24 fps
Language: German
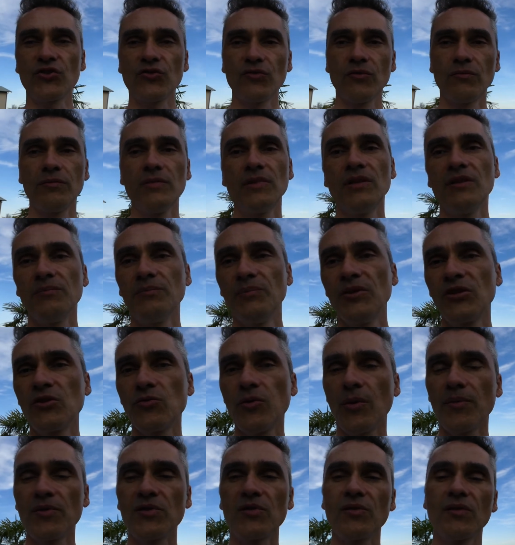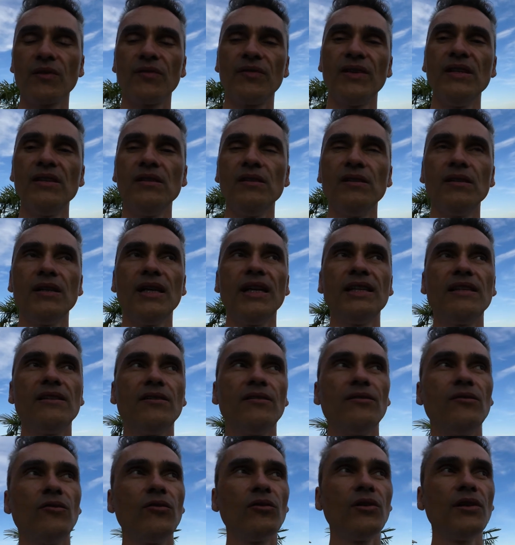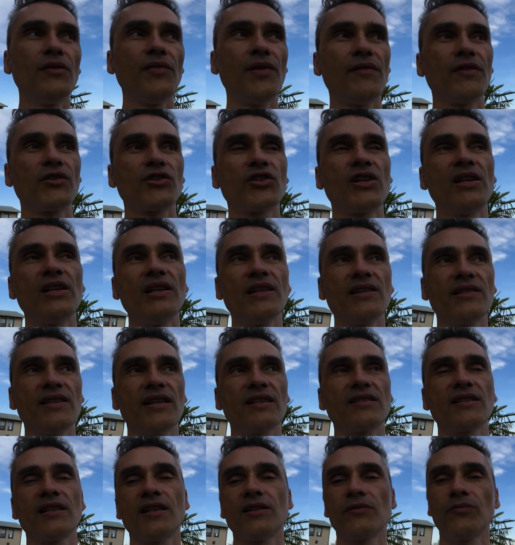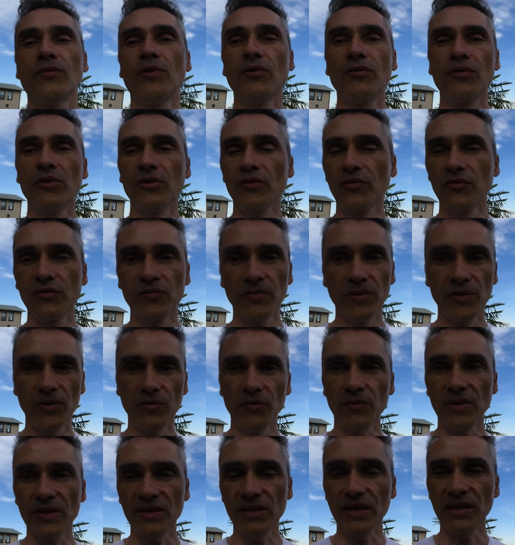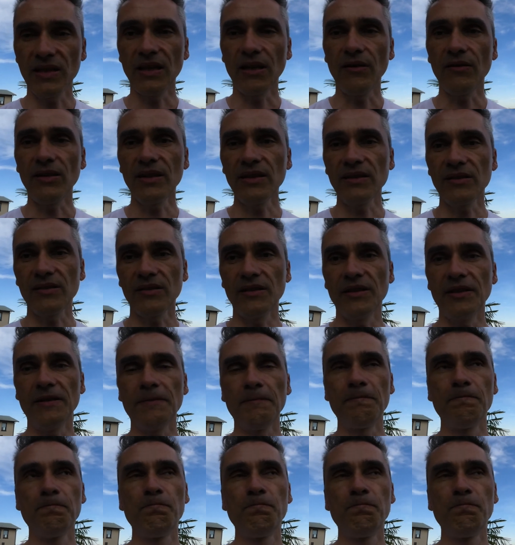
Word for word: um den Pitch überhaupt zu gewinnen, hätte ungefähr wahrscheinlich sechs, acht Wochen oder irgendwie sowas gedauert. Ja.